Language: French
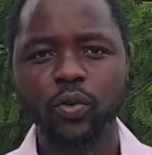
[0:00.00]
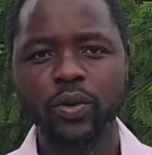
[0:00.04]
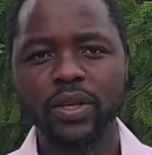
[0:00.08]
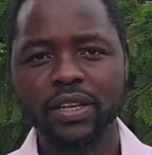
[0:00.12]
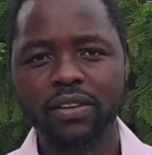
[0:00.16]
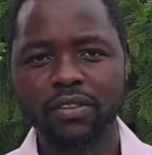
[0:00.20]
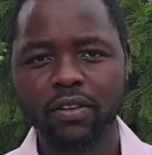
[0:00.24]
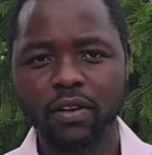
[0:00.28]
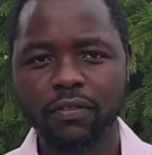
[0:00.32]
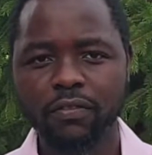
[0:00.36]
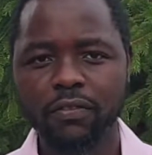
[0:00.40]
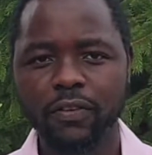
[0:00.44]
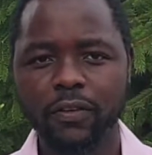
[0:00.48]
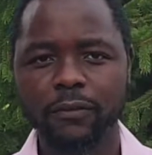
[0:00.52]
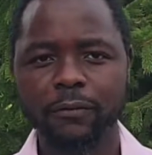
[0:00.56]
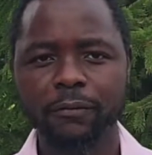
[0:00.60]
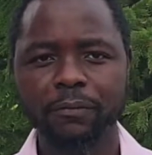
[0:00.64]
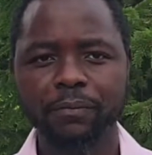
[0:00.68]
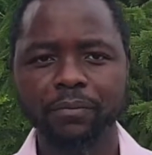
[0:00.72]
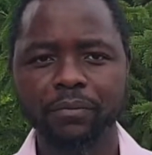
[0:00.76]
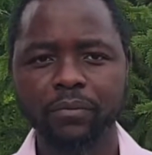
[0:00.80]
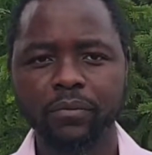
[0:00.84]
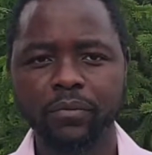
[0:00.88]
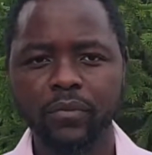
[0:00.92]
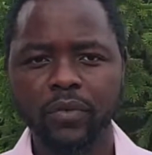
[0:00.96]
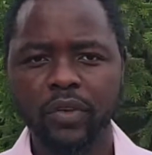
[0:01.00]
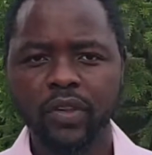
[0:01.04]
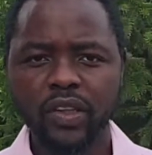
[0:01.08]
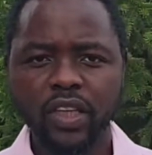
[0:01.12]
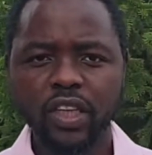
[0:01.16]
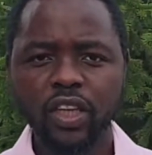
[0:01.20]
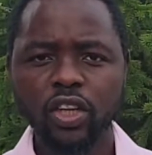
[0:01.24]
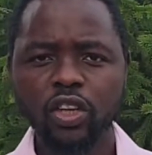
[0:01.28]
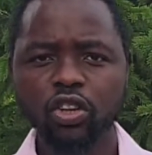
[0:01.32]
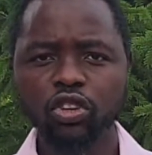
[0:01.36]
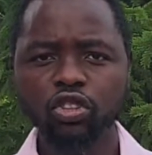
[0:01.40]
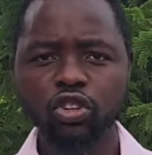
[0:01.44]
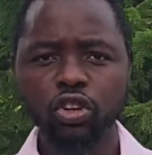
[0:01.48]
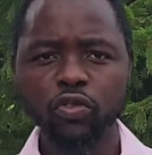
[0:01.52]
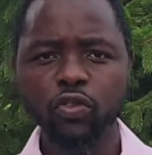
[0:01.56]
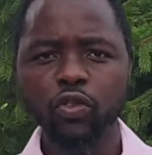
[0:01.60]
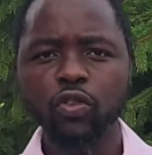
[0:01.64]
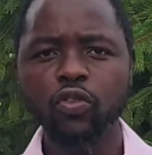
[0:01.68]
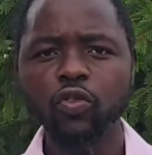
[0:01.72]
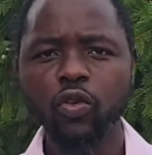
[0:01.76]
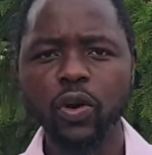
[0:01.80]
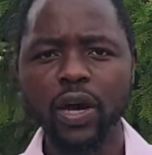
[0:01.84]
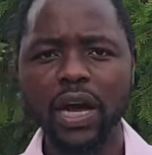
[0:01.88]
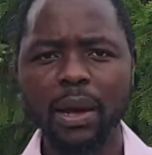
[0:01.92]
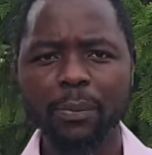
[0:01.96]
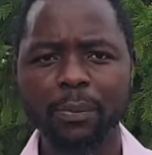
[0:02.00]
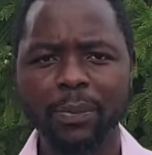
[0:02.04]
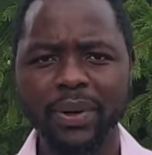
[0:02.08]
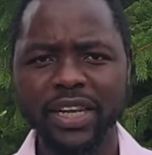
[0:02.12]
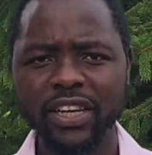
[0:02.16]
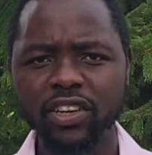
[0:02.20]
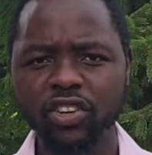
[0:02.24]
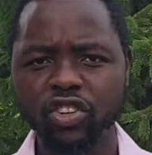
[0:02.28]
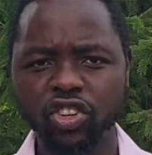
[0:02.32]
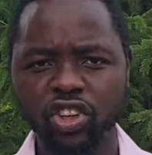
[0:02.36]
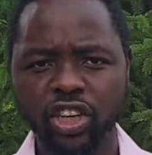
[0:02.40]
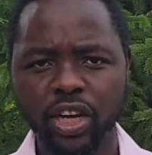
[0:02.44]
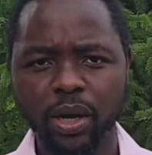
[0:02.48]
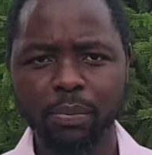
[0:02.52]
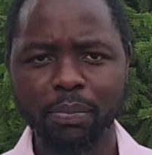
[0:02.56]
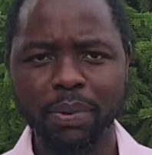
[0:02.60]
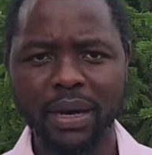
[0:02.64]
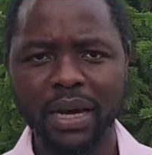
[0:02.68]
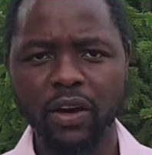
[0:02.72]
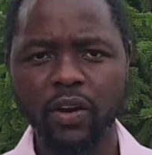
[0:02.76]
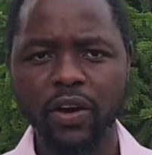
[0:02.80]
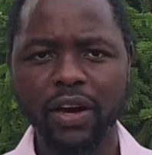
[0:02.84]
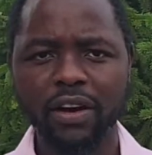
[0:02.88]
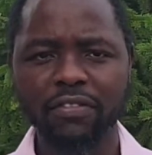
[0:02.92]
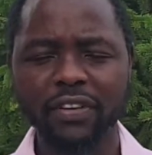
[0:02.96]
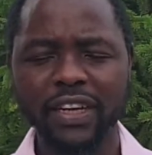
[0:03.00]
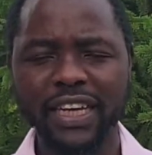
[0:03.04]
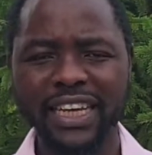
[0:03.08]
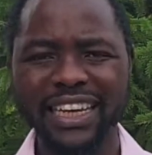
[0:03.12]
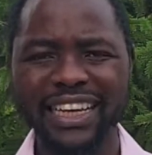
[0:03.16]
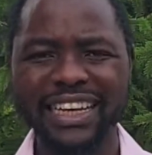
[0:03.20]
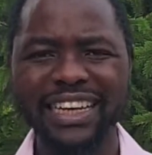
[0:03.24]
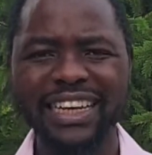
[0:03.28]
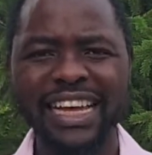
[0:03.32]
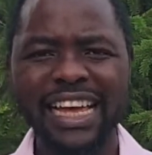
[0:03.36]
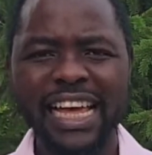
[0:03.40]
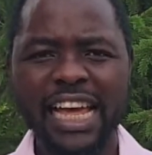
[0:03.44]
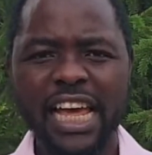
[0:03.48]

des enfants. Je veux vous rappeler, chers parents africains,